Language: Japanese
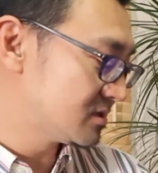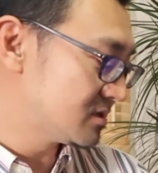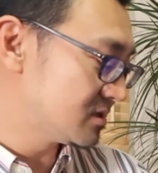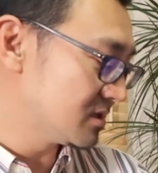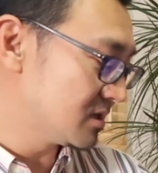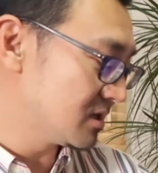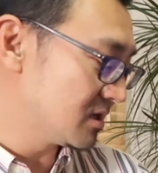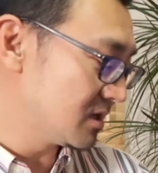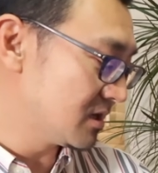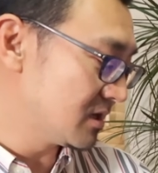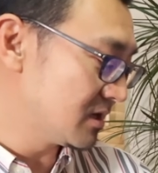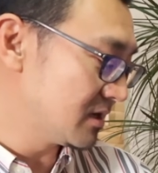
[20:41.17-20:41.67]

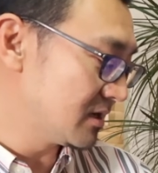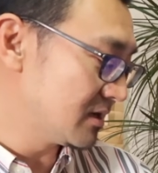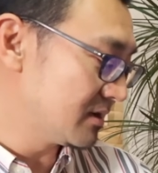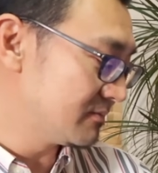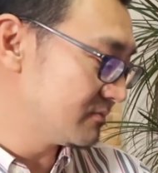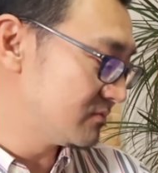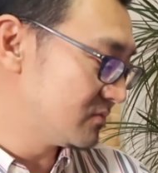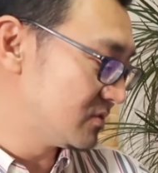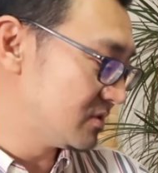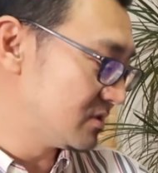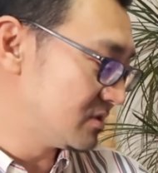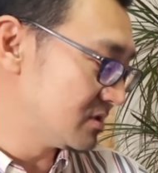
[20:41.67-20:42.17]

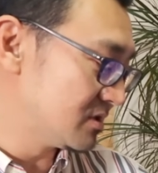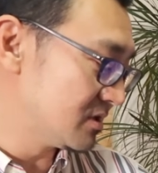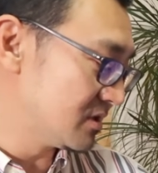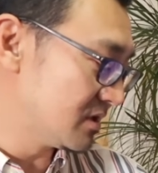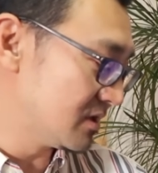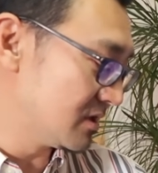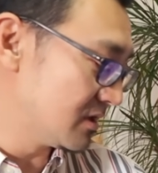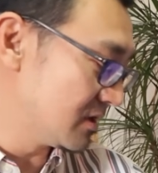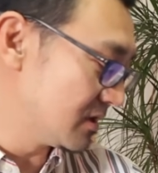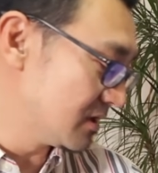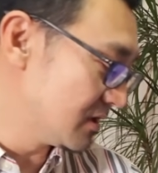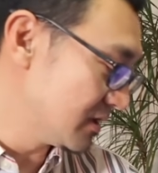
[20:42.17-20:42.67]
up
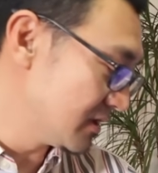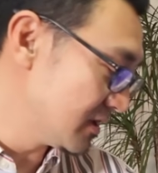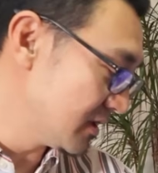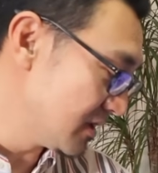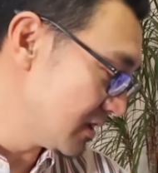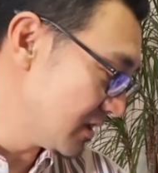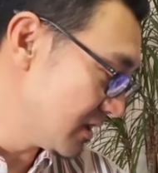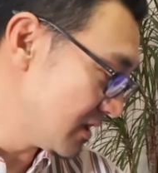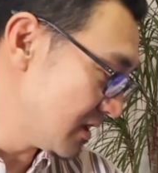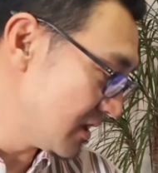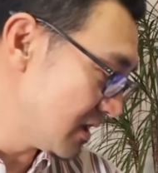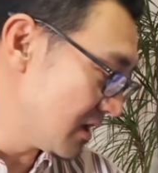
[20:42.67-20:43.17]
the
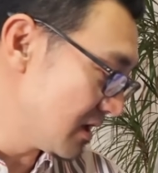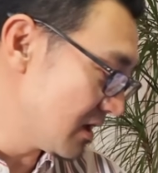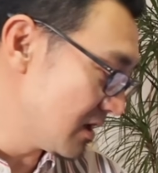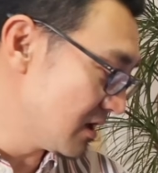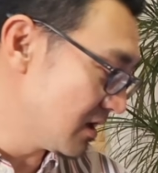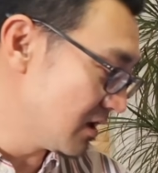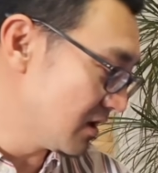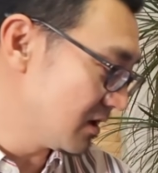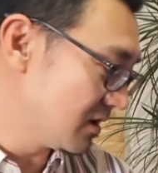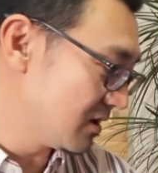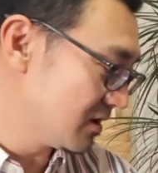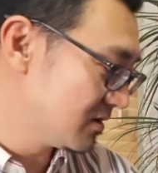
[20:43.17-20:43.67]

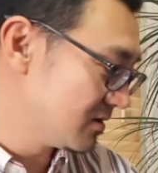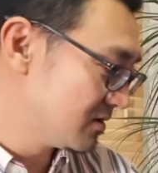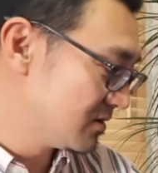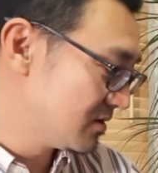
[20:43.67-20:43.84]
hill